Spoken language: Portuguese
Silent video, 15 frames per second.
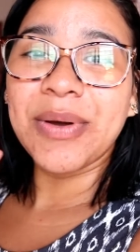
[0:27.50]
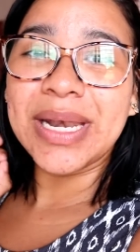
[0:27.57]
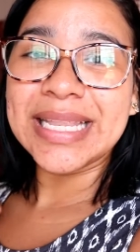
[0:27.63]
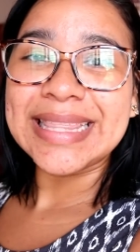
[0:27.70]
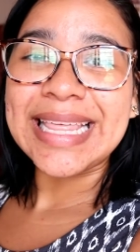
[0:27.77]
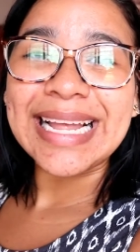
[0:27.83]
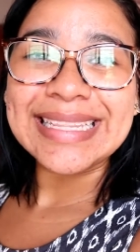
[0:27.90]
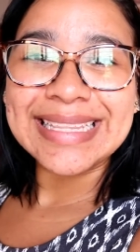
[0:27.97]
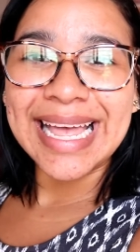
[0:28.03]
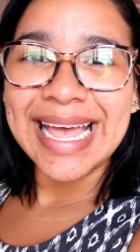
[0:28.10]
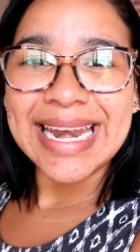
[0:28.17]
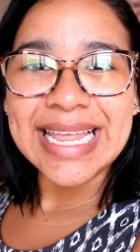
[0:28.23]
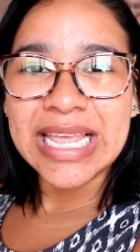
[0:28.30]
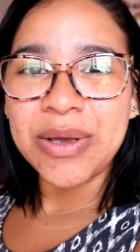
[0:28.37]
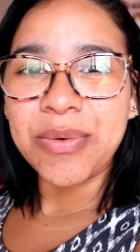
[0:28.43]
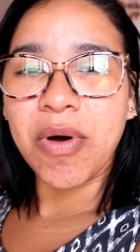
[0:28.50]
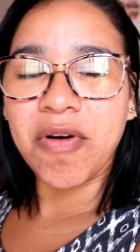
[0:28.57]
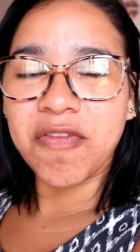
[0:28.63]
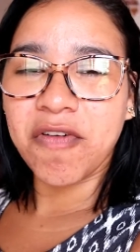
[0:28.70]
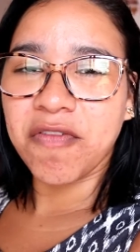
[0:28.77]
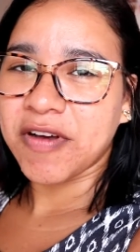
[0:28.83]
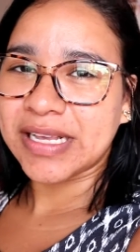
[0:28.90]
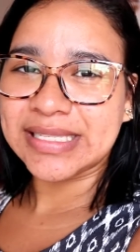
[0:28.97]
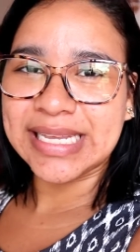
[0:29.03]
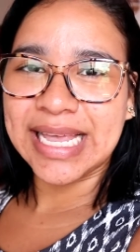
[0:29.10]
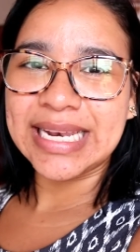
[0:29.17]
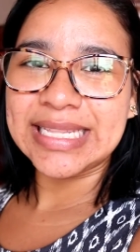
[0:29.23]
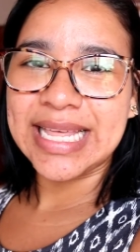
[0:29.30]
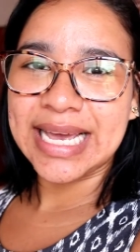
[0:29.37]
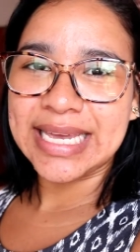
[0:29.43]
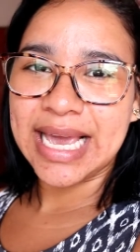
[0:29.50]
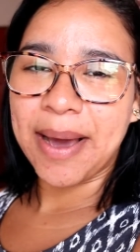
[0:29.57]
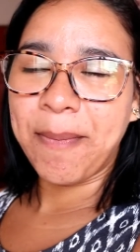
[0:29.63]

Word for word: ele tá inteirinho, eu vou fazer ele daqui a